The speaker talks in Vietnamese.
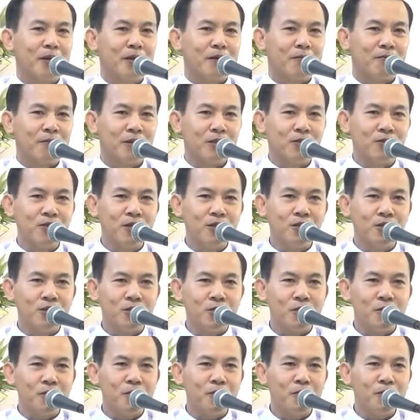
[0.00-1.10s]
Và Chúa
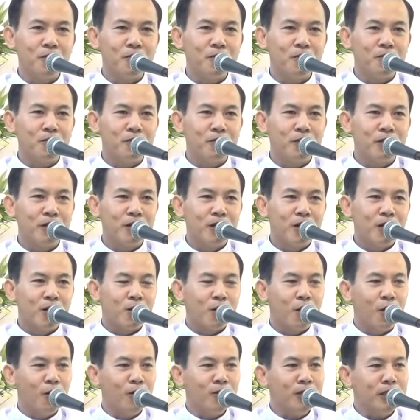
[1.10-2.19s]
Giêsu
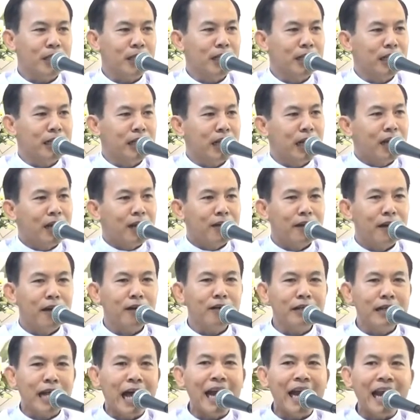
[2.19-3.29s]
cố tình
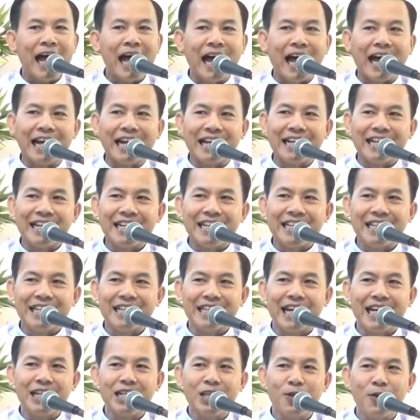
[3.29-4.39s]
nấn ná lại, như
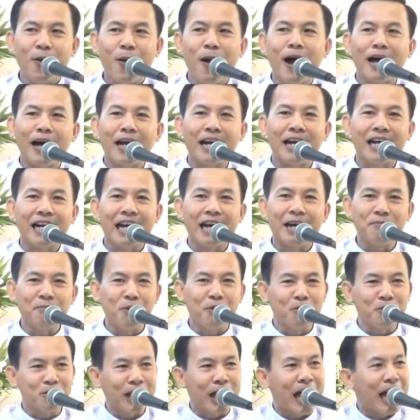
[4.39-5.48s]
thánh Gioan đã
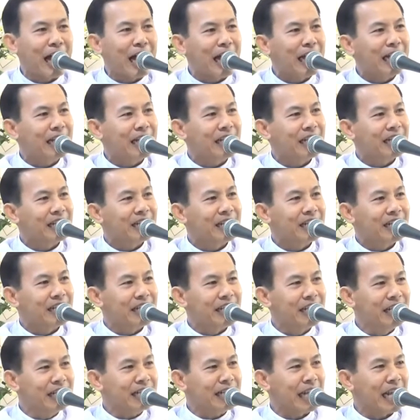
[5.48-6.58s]
mô tả.
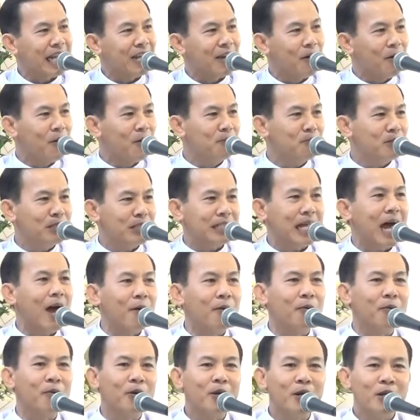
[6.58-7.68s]
Ít ngày hôm
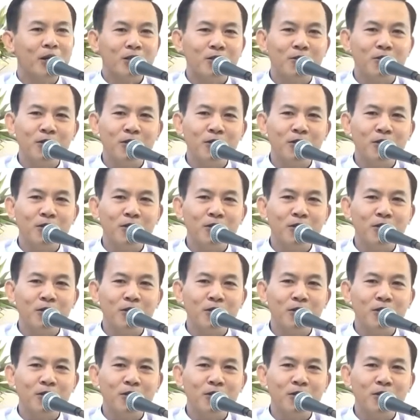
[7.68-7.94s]
sau, Chúa